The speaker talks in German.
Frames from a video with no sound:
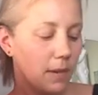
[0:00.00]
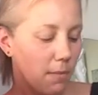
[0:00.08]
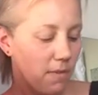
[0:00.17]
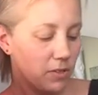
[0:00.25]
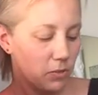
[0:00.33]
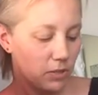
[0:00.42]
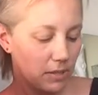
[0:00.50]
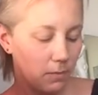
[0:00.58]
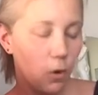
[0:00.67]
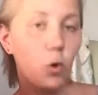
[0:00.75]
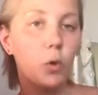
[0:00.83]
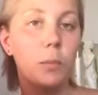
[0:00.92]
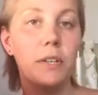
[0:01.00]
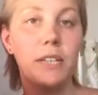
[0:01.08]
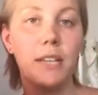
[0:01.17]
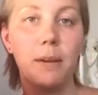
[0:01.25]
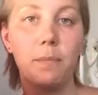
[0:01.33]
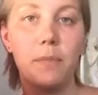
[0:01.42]
Aber wie sonst eben auch
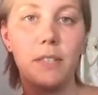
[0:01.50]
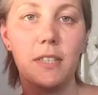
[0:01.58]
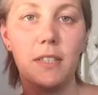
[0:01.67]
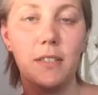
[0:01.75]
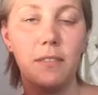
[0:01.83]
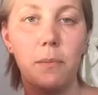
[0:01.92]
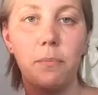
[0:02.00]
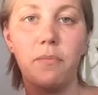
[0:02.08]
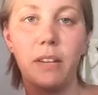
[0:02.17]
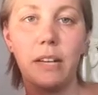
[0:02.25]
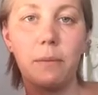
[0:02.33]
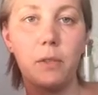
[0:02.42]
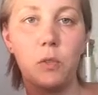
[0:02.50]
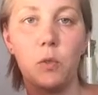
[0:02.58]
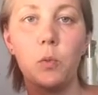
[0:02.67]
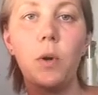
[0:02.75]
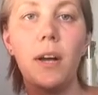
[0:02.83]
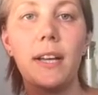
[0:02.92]
üblich, gibt's, äh, kriegt man so
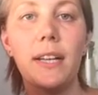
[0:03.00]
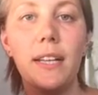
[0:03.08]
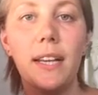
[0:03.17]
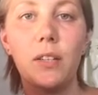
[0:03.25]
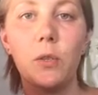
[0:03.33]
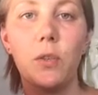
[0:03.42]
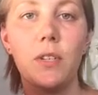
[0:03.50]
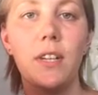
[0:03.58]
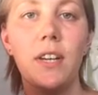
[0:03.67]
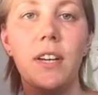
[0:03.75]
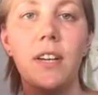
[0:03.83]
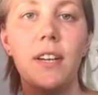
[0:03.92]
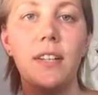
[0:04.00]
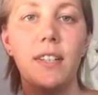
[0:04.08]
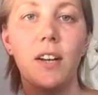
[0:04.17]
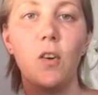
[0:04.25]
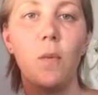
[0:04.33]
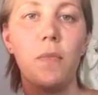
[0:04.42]
einen Zugang gelegt und
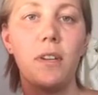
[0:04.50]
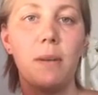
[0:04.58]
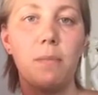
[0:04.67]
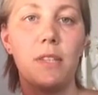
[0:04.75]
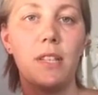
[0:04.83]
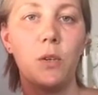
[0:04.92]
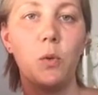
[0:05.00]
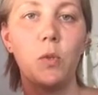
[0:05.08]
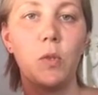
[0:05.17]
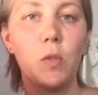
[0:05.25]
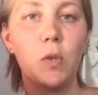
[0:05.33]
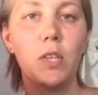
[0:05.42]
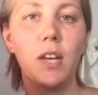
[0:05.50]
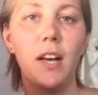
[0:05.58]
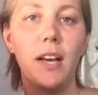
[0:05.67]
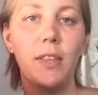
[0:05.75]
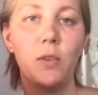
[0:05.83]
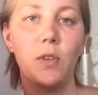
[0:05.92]
da kommt dann eben das Narkosezeug
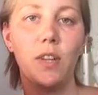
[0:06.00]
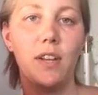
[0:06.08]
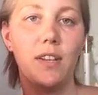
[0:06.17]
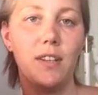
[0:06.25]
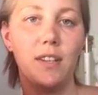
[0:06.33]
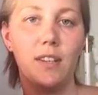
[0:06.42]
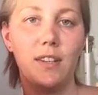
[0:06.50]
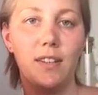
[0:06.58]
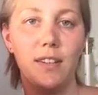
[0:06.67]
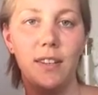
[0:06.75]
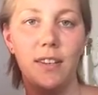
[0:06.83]
rein und dann äh,